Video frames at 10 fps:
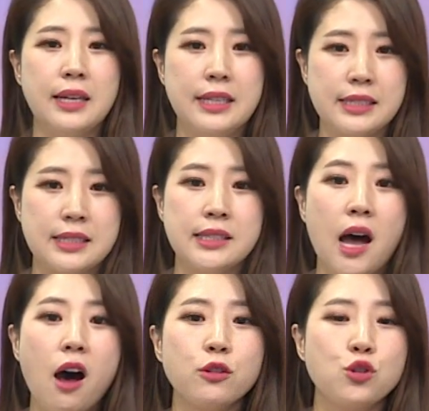i s
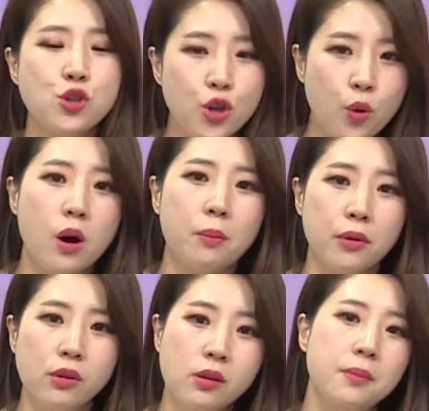not
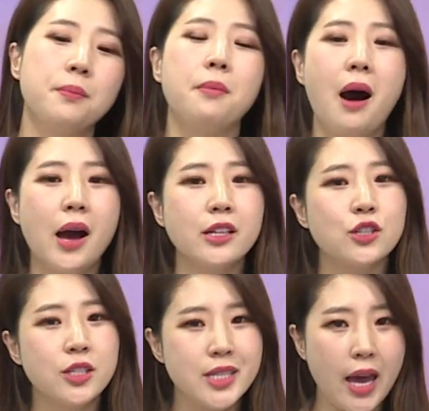doable by
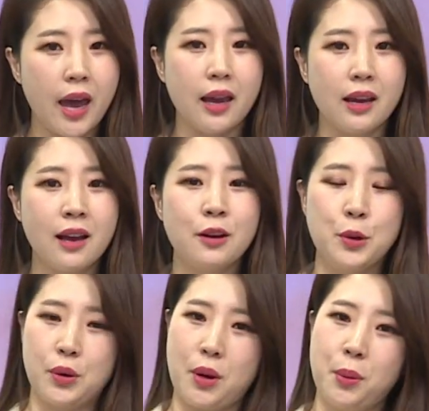today
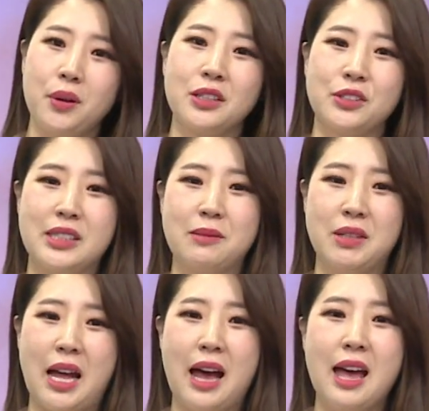이렇게 표현할 수
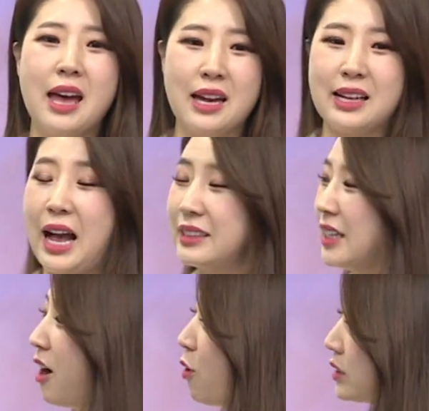있습니다.
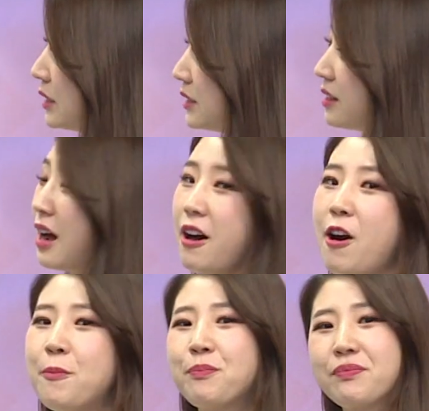강세가 어디
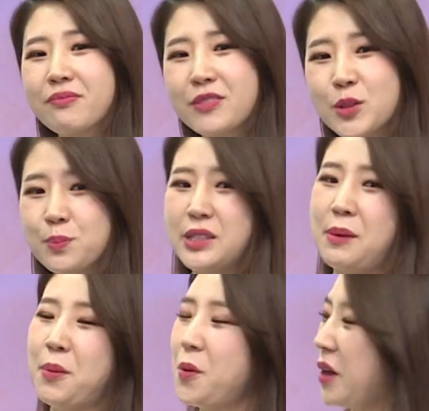있을까요?
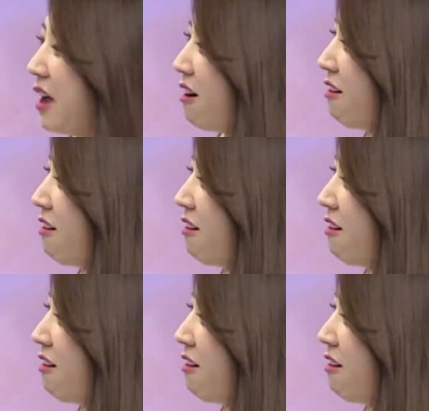살펴볼게요.